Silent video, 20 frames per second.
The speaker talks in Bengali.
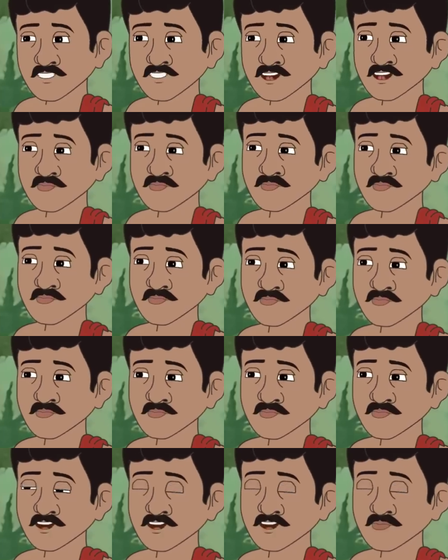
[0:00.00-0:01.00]
করে
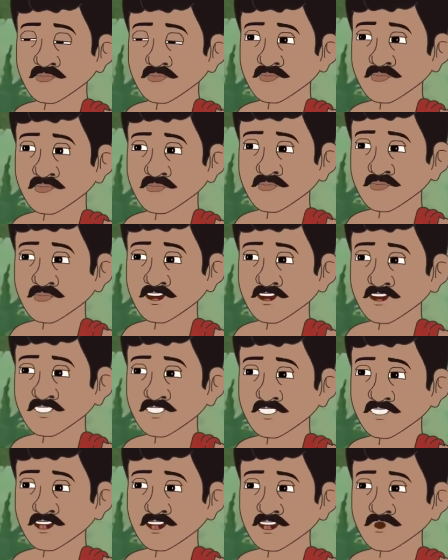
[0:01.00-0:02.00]
আরে
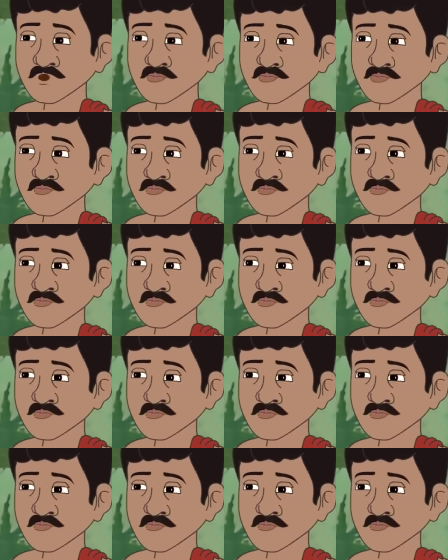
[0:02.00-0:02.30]
ওইদিকে কি